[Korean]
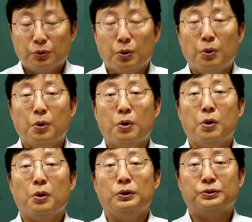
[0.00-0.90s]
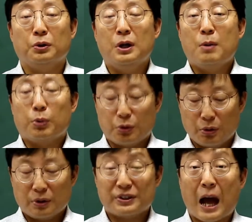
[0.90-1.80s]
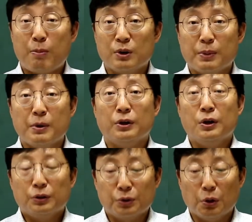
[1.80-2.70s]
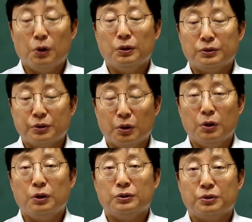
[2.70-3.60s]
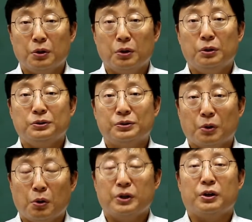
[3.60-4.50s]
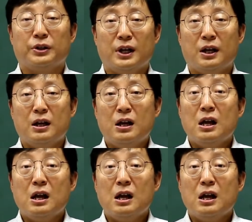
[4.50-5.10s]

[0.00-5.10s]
솔솔, 보통 사 분음표면 솔솔솔솔 이건데